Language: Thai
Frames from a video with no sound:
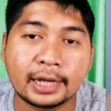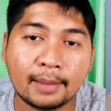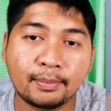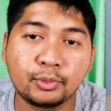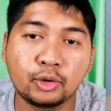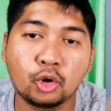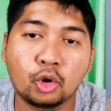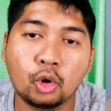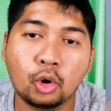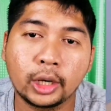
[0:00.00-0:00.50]

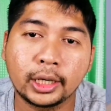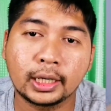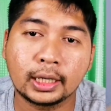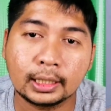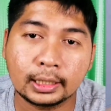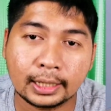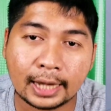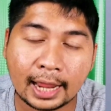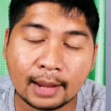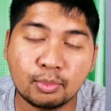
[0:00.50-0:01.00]
นำโดย
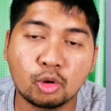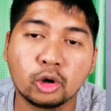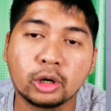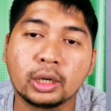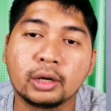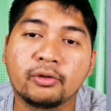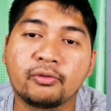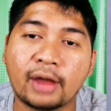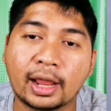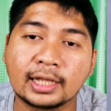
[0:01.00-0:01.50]
นายพ
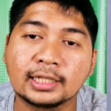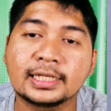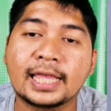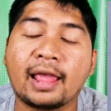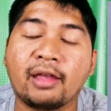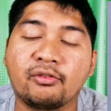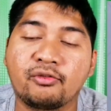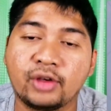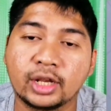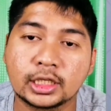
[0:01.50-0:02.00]
ลแฟรงค์
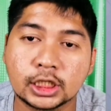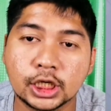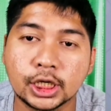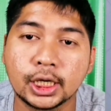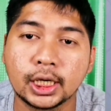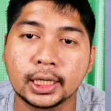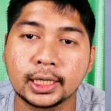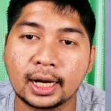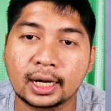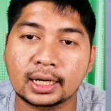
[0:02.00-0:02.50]
แจ็คเฟเช
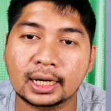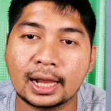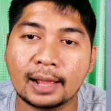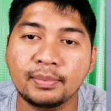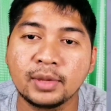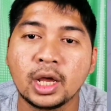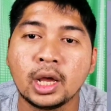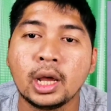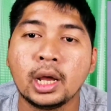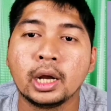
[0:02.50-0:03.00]
อร์นะค
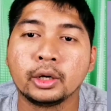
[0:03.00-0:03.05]
รับ